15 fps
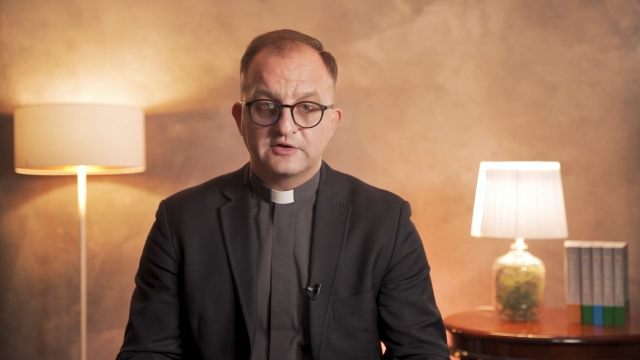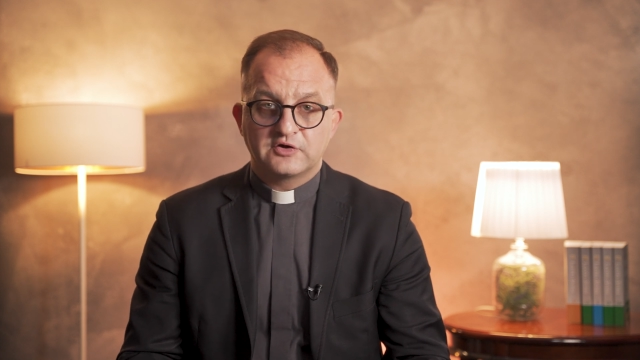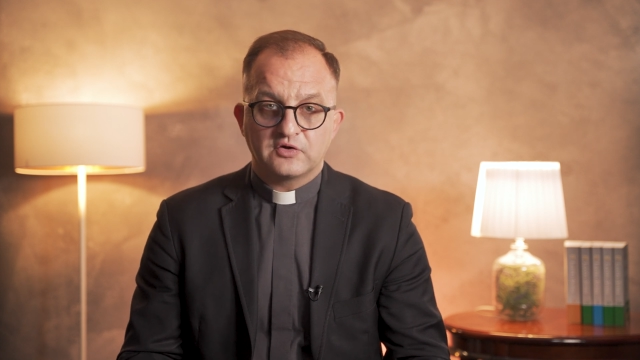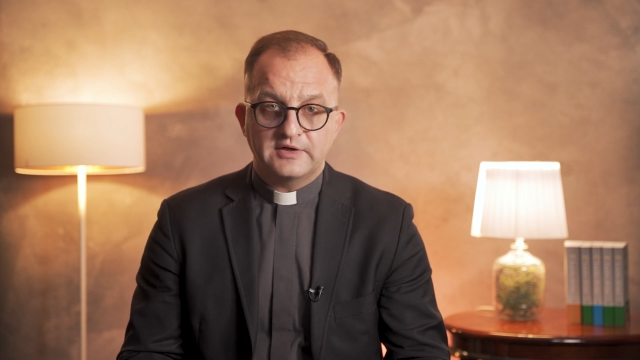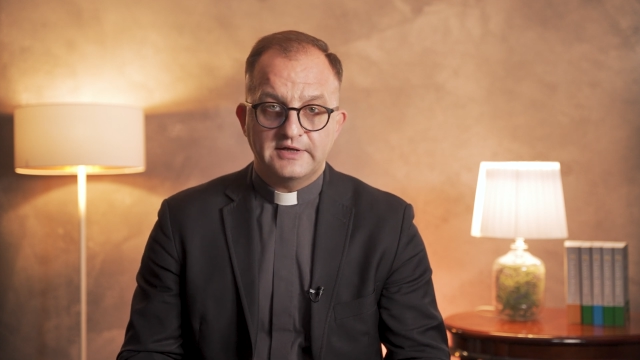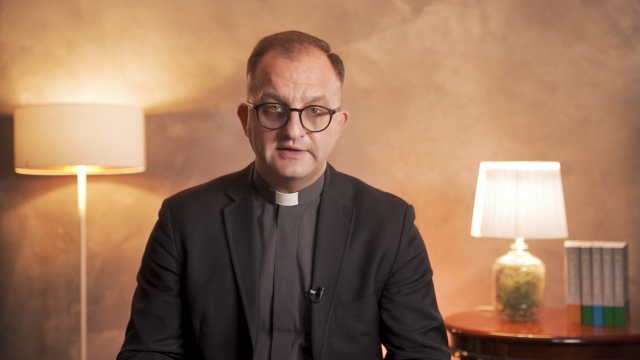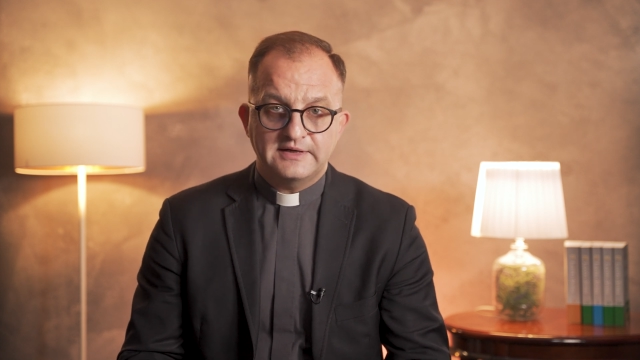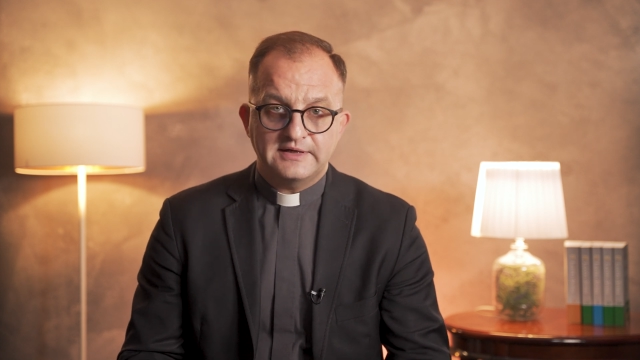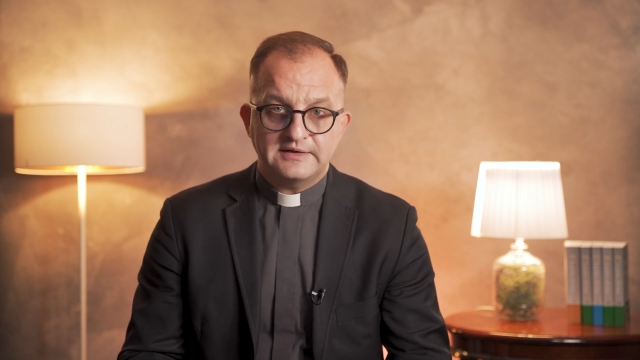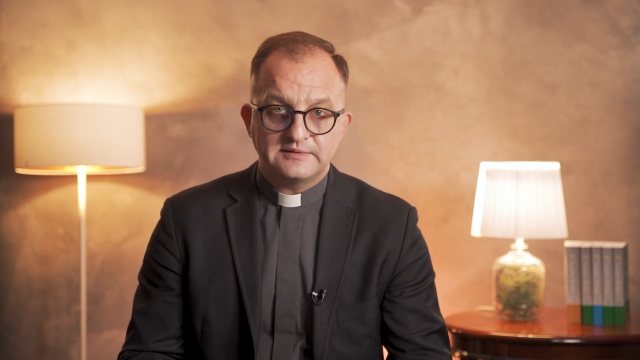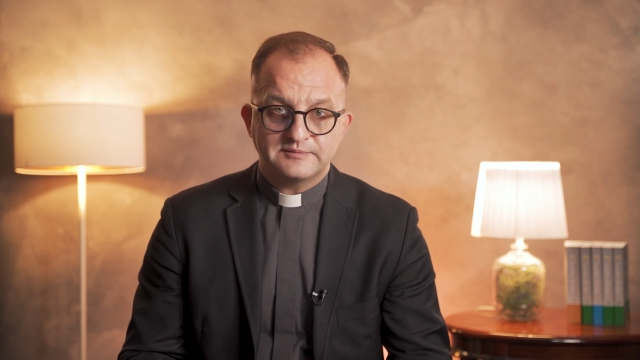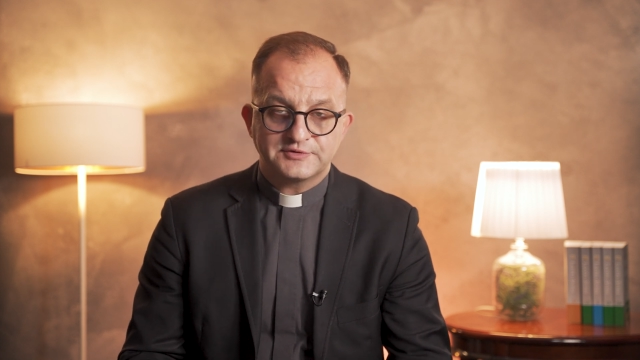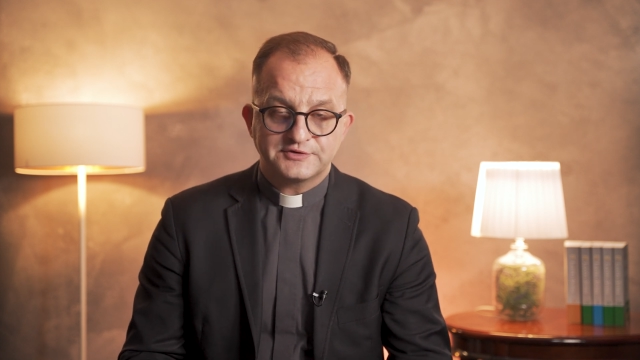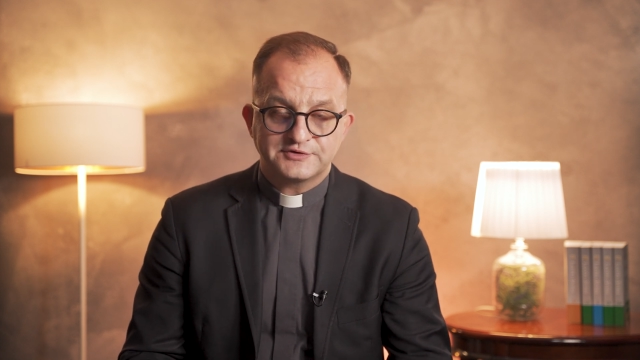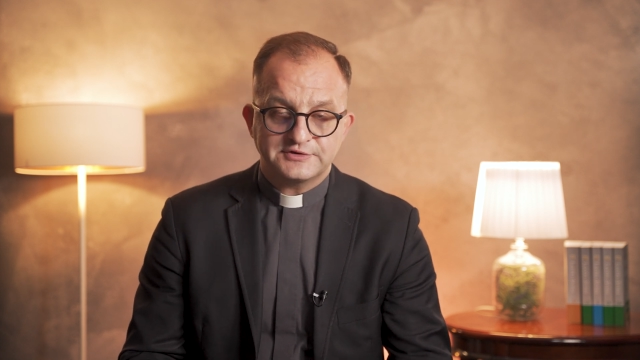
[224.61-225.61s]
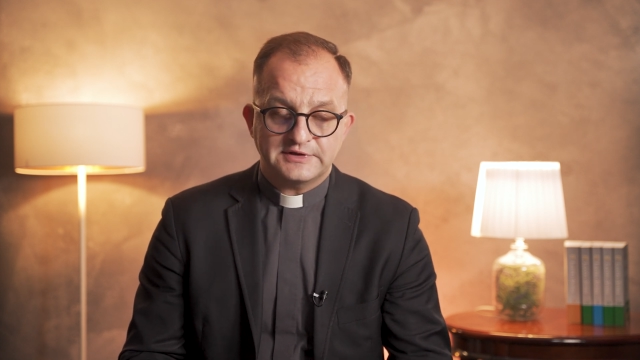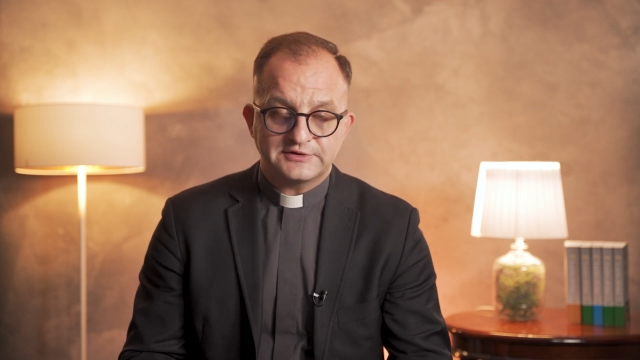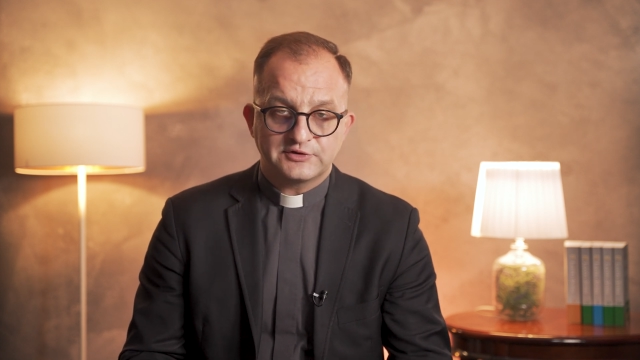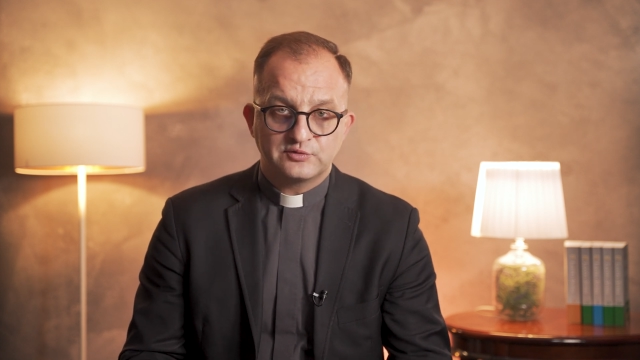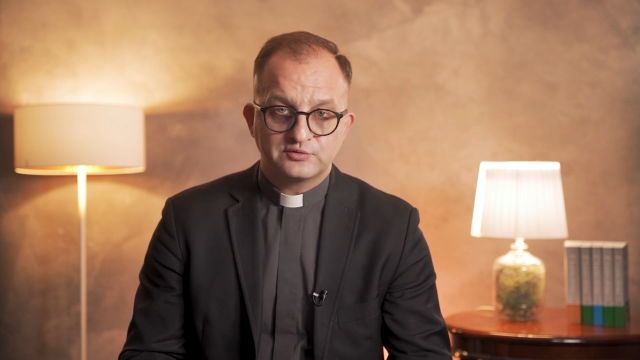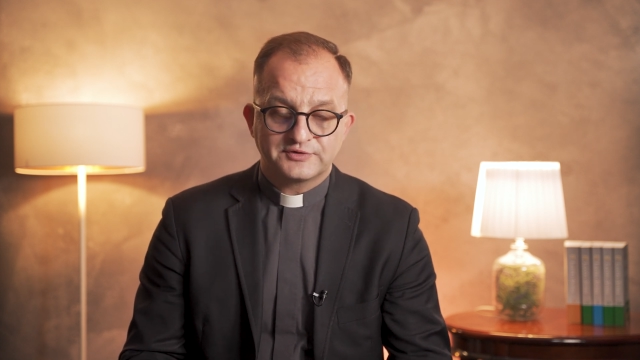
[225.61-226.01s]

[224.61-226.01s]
Kolejna przyczyna to